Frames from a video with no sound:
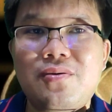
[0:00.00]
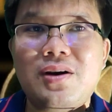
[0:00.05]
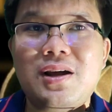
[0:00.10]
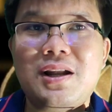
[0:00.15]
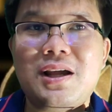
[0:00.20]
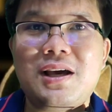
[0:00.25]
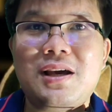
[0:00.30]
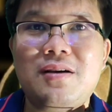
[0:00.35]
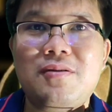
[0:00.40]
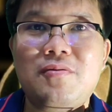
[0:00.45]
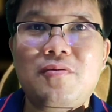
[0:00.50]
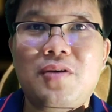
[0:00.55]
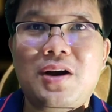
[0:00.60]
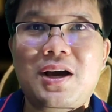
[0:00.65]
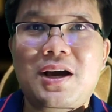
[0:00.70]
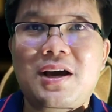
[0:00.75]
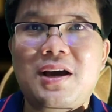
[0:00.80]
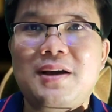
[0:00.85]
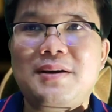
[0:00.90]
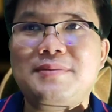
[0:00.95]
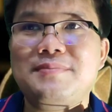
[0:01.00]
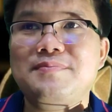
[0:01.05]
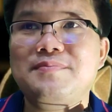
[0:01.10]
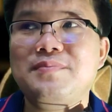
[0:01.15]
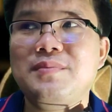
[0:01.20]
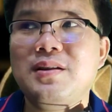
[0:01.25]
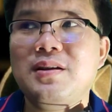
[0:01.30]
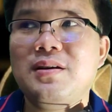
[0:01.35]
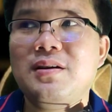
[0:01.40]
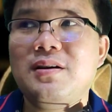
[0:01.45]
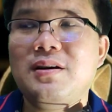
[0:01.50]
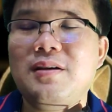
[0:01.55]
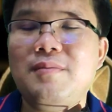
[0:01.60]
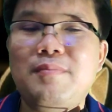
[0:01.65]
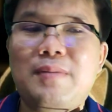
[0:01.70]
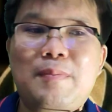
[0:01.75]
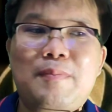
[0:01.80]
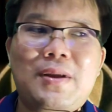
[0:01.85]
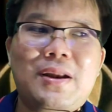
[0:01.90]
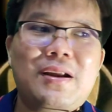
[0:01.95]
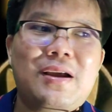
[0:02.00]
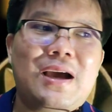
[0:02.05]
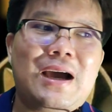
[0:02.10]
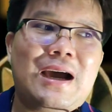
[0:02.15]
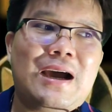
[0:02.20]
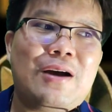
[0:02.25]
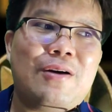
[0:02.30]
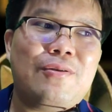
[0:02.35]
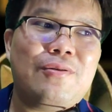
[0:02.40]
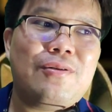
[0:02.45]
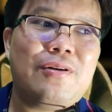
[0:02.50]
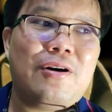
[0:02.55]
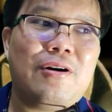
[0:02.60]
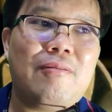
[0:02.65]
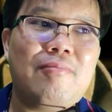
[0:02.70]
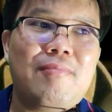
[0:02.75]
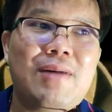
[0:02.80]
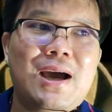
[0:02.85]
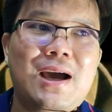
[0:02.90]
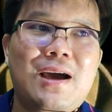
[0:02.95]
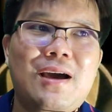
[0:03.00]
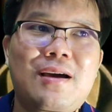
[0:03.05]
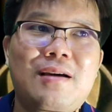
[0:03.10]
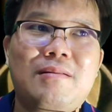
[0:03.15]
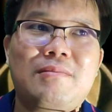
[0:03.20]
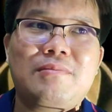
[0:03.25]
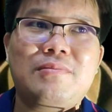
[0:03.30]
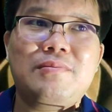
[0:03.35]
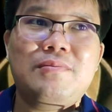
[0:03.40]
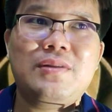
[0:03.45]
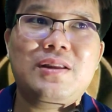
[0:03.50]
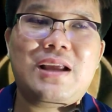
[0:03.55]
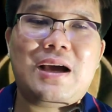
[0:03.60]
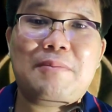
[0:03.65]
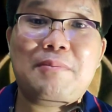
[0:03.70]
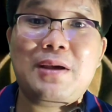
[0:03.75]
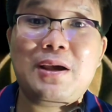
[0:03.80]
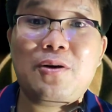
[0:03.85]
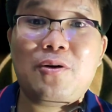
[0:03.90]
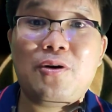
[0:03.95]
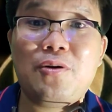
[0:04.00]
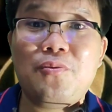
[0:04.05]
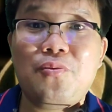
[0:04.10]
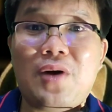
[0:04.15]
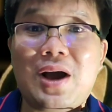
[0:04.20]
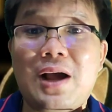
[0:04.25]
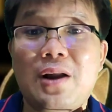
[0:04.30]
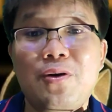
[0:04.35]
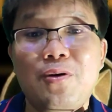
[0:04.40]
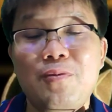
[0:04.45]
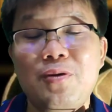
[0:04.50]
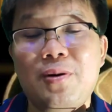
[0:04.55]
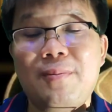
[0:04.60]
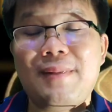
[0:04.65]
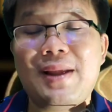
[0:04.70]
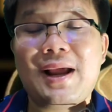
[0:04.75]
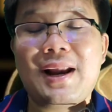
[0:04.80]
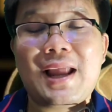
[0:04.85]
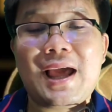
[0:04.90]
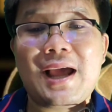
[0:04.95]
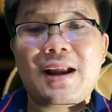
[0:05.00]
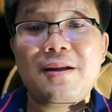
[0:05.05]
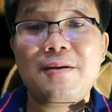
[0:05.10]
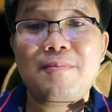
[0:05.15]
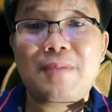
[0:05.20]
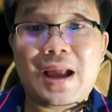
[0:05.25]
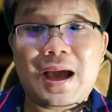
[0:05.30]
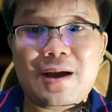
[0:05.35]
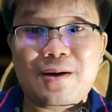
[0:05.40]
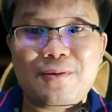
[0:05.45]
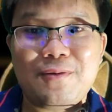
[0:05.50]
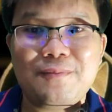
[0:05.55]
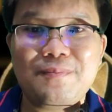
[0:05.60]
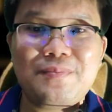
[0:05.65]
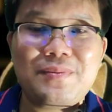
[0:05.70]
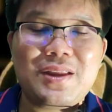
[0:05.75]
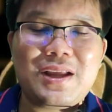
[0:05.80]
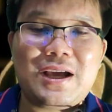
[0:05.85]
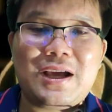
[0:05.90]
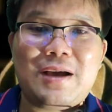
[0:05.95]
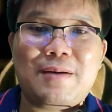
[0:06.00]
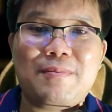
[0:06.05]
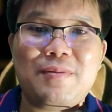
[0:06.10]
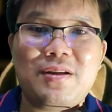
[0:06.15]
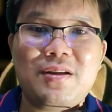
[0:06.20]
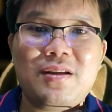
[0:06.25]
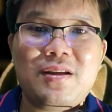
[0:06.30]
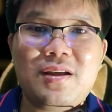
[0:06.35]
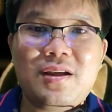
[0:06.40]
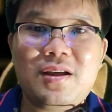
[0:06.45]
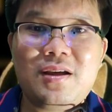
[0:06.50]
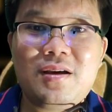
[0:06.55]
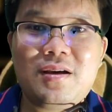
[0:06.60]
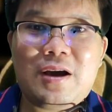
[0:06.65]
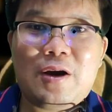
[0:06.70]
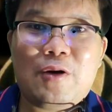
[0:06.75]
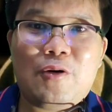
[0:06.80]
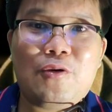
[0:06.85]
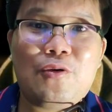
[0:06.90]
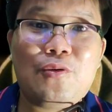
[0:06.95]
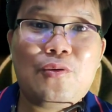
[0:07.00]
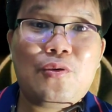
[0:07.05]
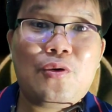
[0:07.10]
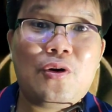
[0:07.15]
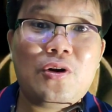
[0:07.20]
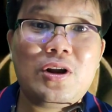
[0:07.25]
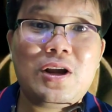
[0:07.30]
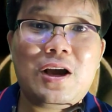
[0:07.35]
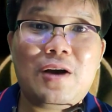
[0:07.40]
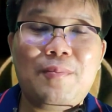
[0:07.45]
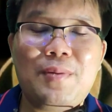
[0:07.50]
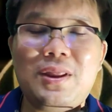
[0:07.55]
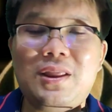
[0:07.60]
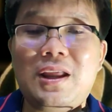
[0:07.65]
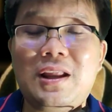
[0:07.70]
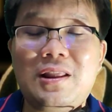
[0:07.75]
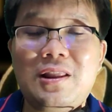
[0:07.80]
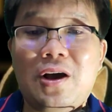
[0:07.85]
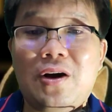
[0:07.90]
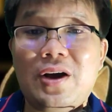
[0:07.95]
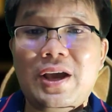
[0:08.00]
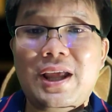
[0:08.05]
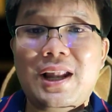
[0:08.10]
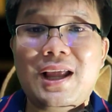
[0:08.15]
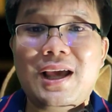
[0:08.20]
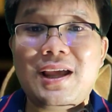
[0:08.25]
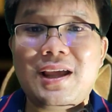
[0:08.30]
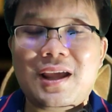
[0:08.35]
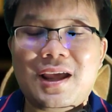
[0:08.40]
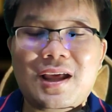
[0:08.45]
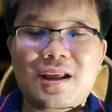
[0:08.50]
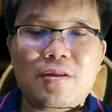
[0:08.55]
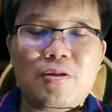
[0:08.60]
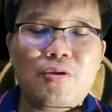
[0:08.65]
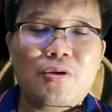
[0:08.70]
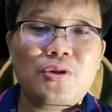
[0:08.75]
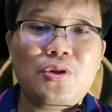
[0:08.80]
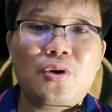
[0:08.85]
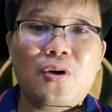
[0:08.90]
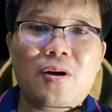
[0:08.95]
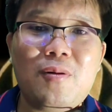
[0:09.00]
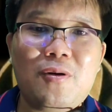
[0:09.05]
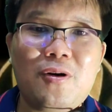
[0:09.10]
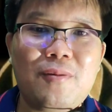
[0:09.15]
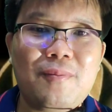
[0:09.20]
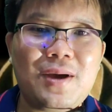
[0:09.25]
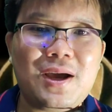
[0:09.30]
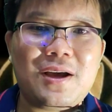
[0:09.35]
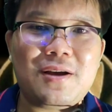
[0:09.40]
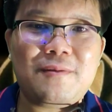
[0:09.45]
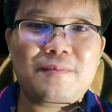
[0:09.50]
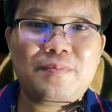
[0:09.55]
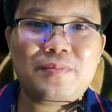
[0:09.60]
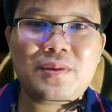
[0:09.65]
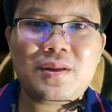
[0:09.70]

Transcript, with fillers: นุนะว่าเฮ้ยมันเป็นข่าวออกมาทำให้คนหวังลมๆแรงๆหรือเปล่านะครับเอาคนเข้าไปติดดอยอะไรอย่างเงี้ยส่วนตัวผมอ่ะ